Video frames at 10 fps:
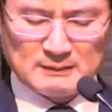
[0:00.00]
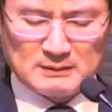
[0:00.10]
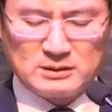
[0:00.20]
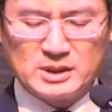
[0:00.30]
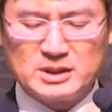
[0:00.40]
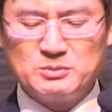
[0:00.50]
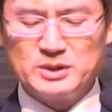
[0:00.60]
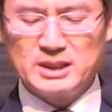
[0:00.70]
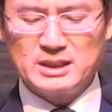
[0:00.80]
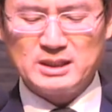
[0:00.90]
그렇기
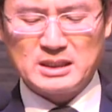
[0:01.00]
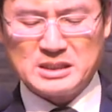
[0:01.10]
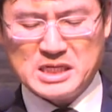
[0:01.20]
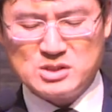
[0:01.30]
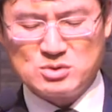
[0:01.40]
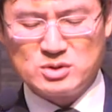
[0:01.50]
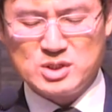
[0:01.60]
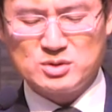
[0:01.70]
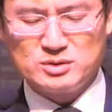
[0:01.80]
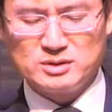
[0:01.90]
때문에 예수
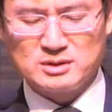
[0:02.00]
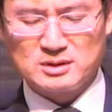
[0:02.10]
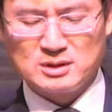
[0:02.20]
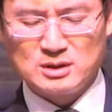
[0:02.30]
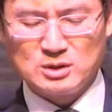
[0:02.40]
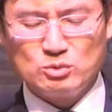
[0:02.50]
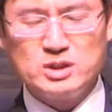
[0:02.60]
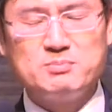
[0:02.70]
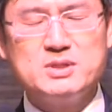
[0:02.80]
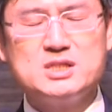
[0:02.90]
그리스도는
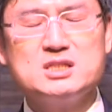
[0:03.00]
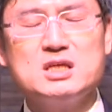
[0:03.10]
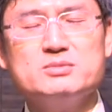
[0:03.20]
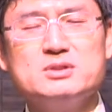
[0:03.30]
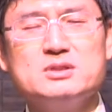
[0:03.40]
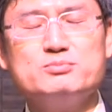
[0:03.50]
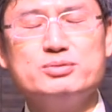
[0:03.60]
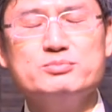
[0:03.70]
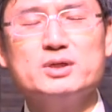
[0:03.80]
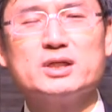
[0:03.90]
우리의 빛이 됨을
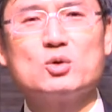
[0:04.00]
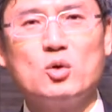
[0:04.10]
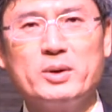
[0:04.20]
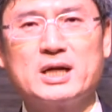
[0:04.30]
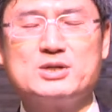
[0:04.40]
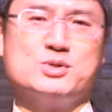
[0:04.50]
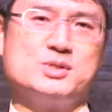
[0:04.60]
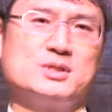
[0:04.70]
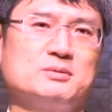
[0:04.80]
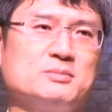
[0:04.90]
분명히 고백할 수
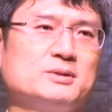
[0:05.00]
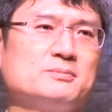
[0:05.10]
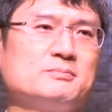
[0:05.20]
있어야 됩니다.